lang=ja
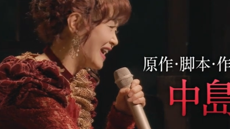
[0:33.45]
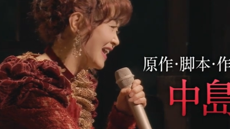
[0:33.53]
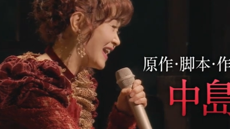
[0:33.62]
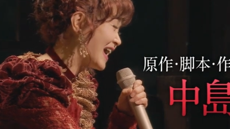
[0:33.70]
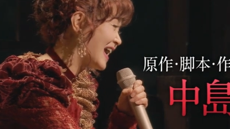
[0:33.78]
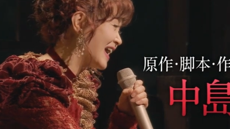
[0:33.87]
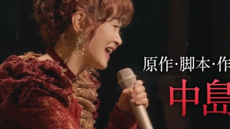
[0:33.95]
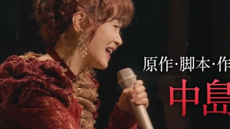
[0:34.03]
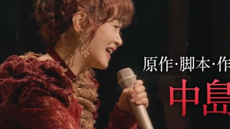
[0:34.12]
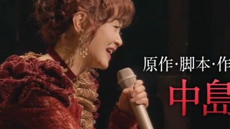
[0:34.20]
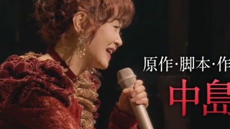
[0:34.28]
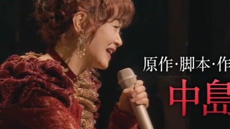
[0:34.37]
中島
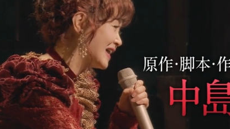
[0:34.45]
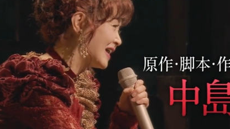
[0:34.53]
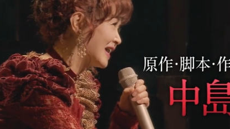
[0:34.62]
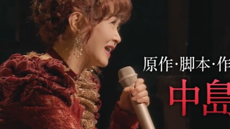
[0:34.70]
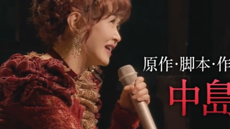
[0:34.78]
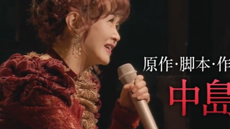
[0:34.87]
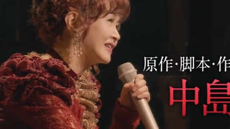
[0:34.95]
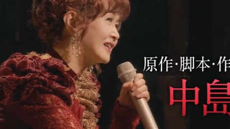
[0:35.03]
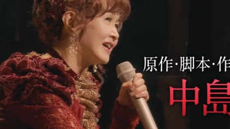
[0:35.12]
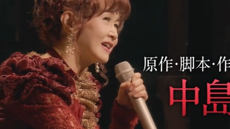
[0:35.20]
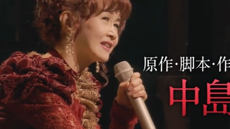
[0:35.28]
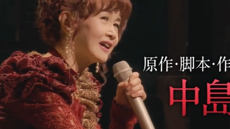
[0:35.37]
みゆきが全て
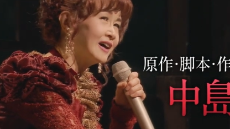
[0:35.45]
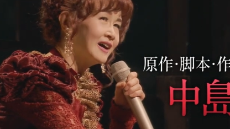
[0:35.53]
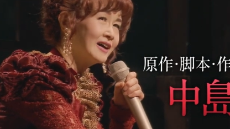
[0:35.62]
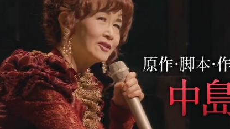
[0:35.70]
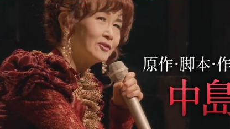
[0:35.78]
を務める